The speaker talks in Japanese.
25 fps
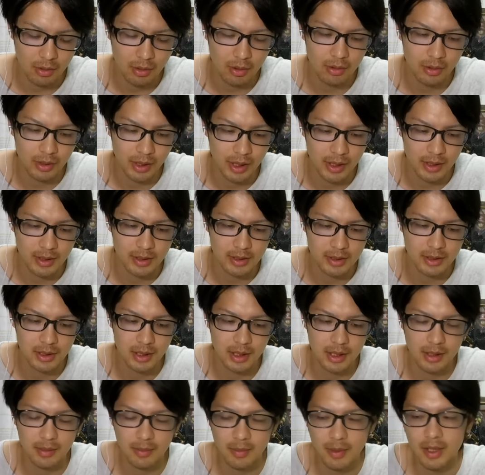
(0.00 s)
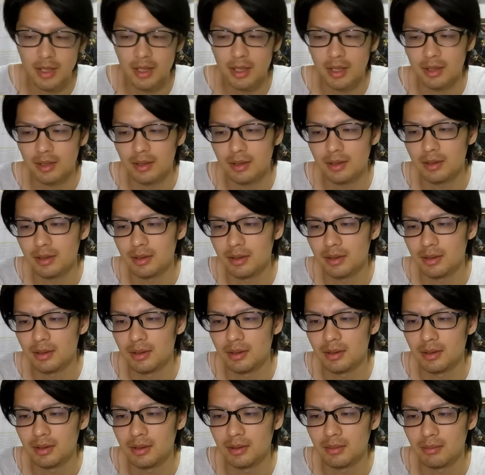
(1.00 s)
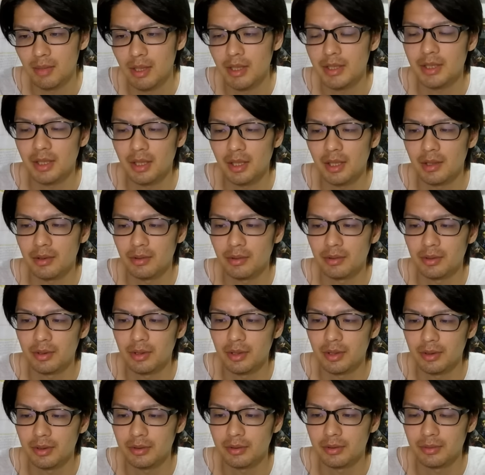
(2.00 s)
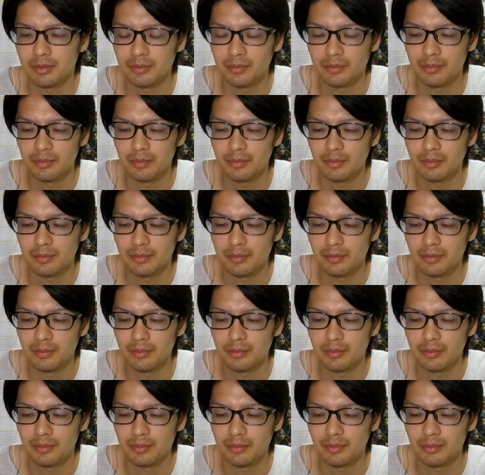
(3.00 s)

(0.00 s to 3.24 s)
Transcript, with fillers: この本ね、使えば、まあいいんじゃないのっていう、